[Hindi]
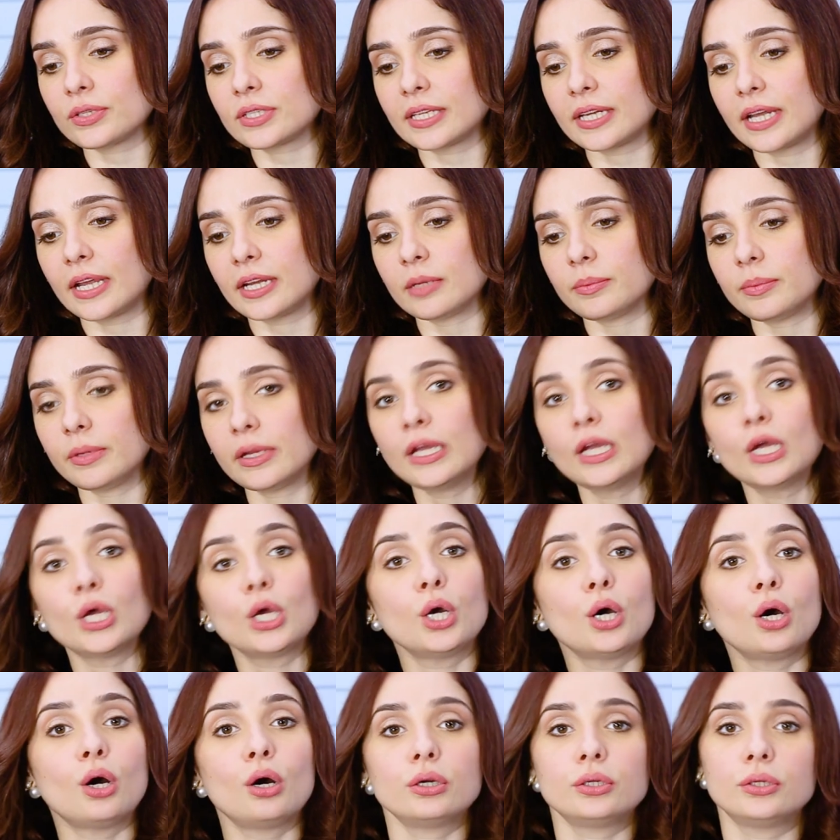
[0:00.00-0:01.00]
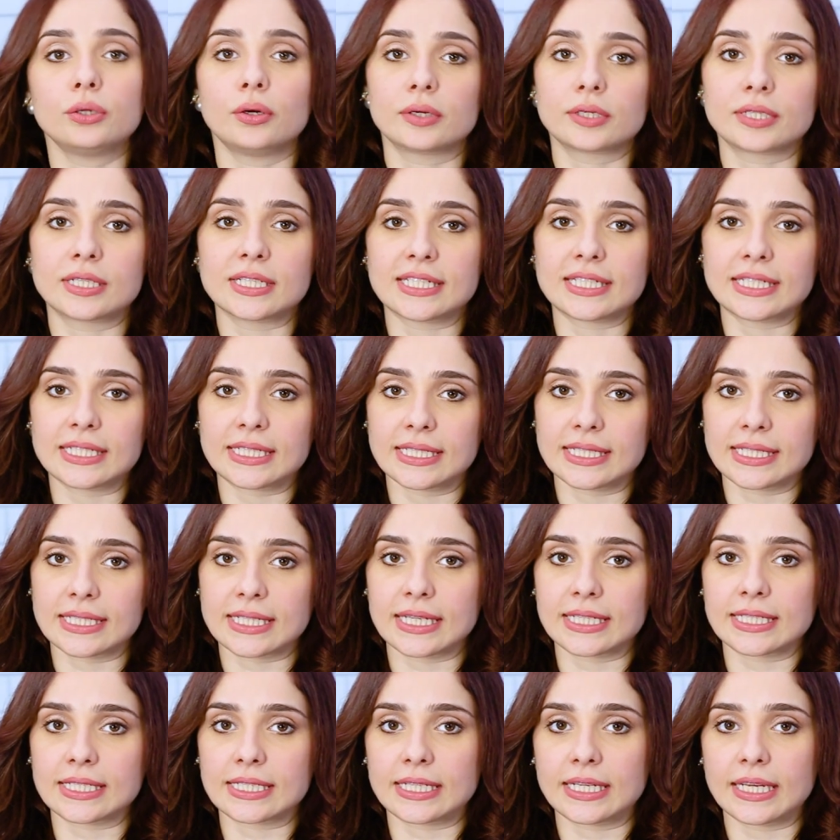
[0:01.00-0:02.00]
लॉस कराने में और डॉक्टर से
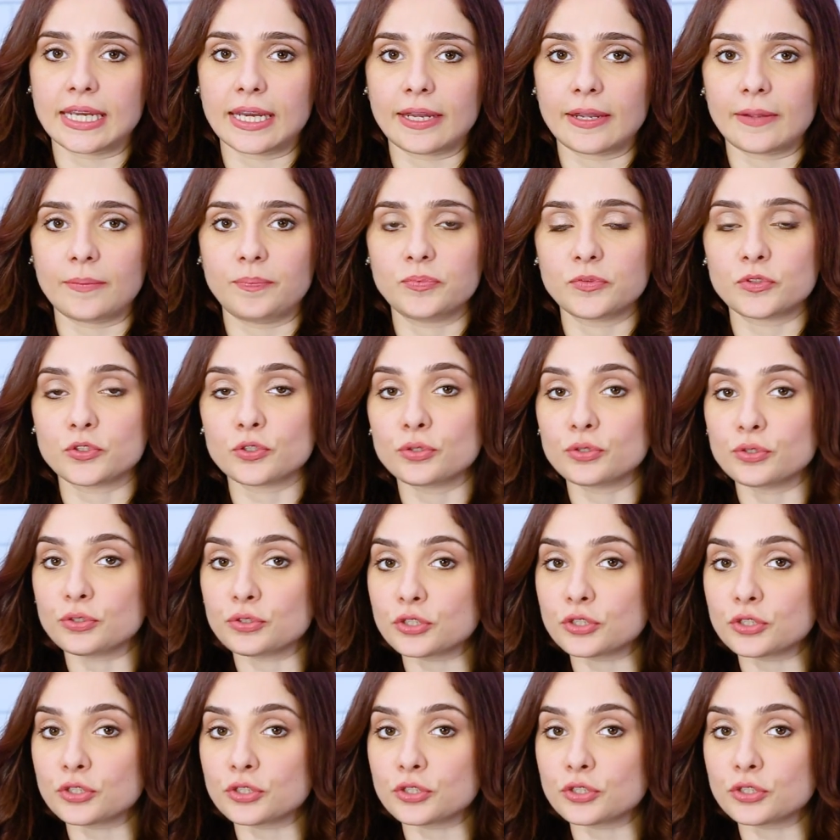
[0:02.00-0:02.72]
डिस्कस किया है सो so,